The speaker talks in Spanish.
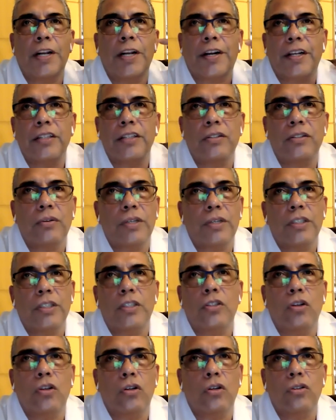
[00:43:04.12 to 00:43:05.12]
y el resto
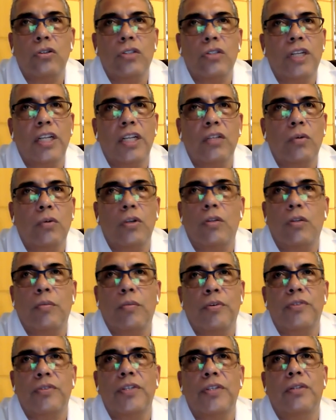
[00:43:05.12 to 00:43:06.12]
es 2, 3,
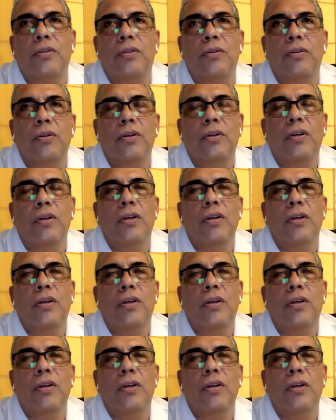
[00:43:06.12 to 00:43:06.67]
4%